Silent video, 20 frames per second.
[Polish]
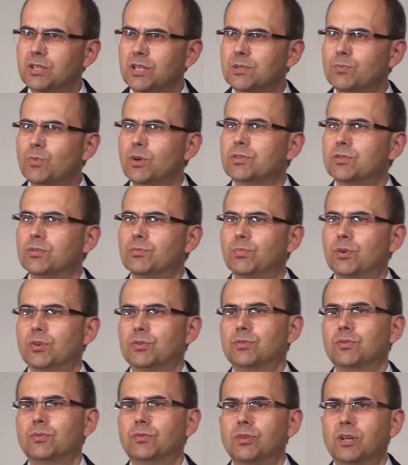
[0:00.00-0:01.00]
jest mocą
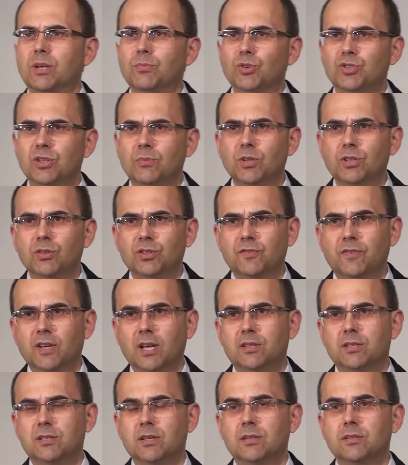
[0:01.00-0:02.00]
Bożą, której możemy
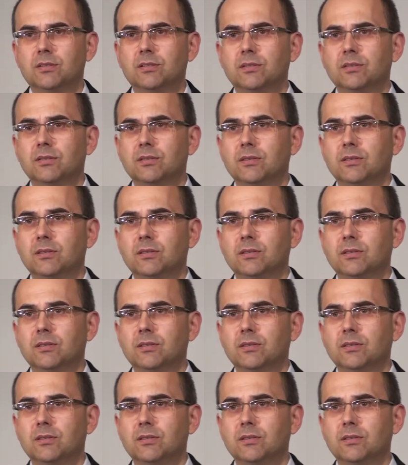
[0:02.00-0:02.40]
doświadczać.